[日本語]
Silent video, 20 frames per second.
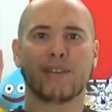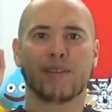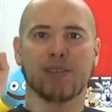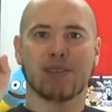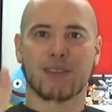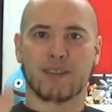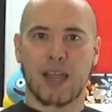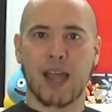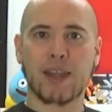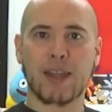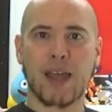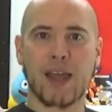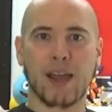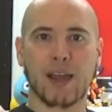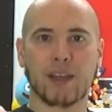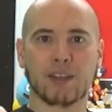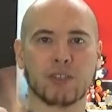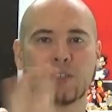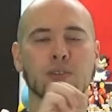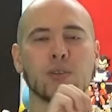ただ
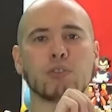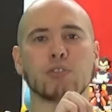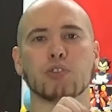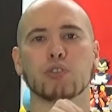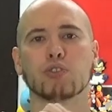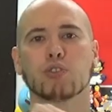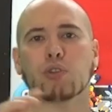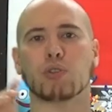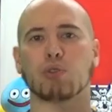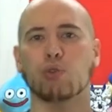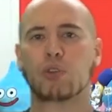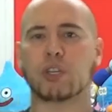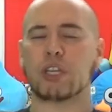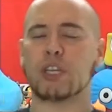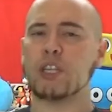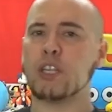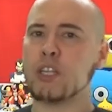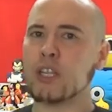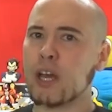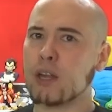一つちょっと気
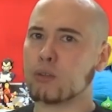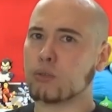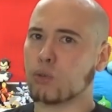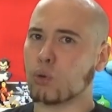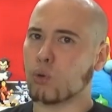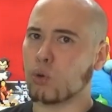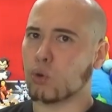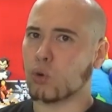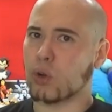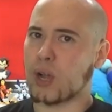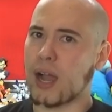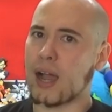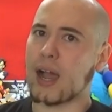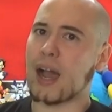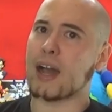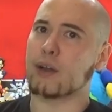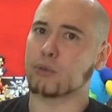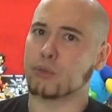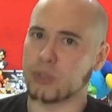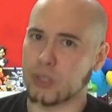になるところが
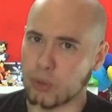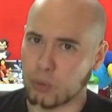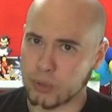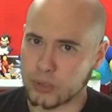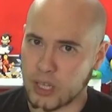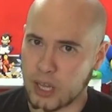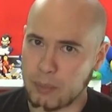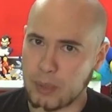あるんでございま